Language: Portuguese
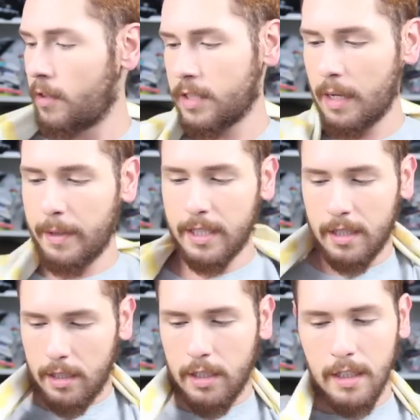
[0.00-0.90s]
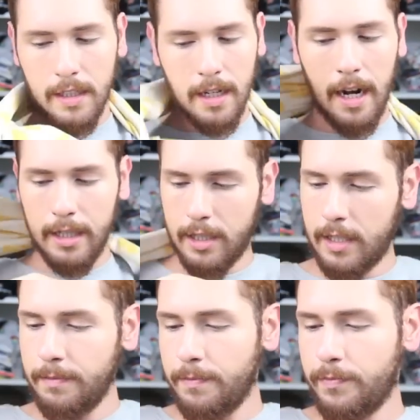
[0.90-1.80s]
Gostei bastante desse
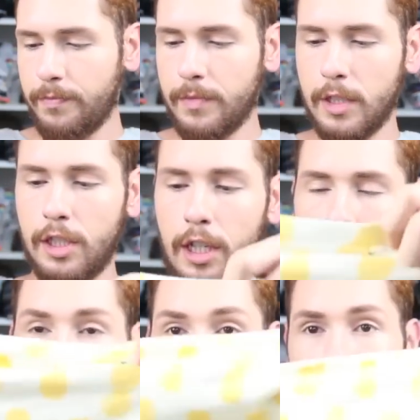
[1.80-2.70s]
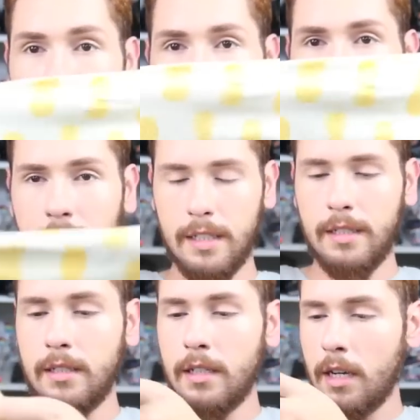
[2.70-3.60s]
cardigan de
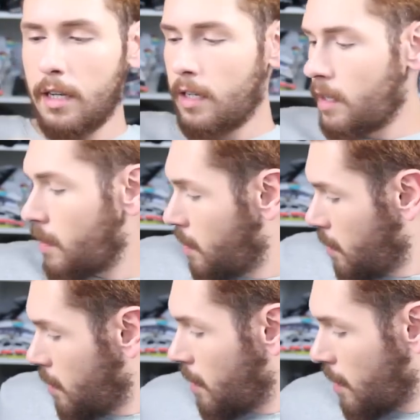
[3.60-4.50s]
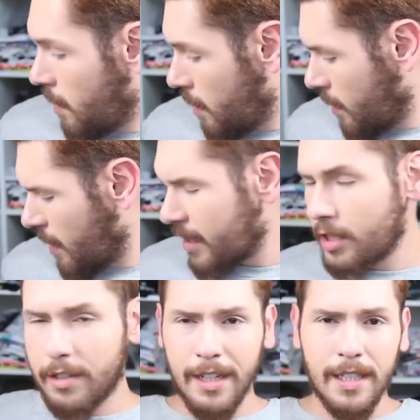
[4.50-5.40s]
abacaxis. Uh, e
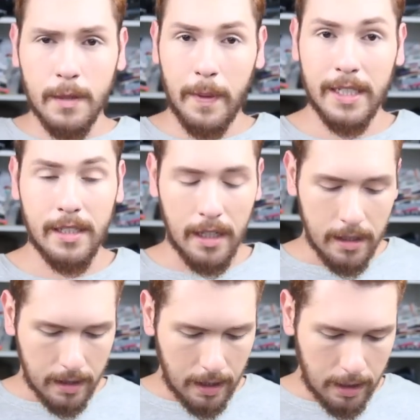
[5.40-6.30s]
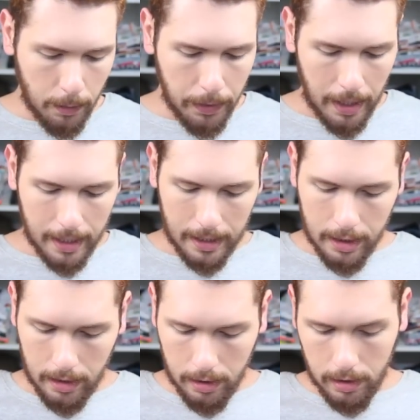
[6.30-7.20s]
acredito que essas peças ainda estejam por lá, tá,
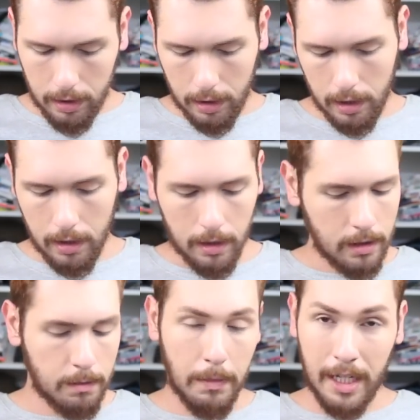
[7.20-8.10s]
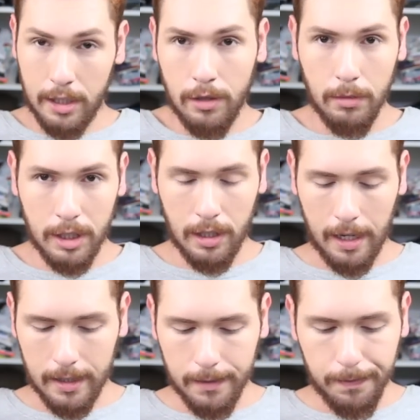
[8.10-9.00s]
gente? Tinha mais de uma de
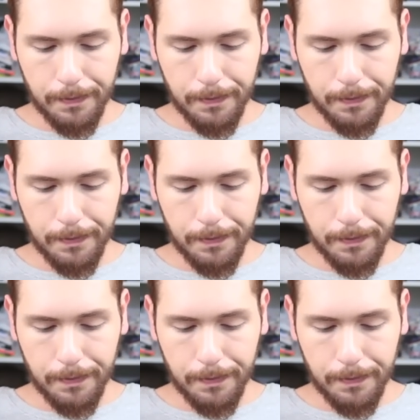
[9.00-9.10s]
cada.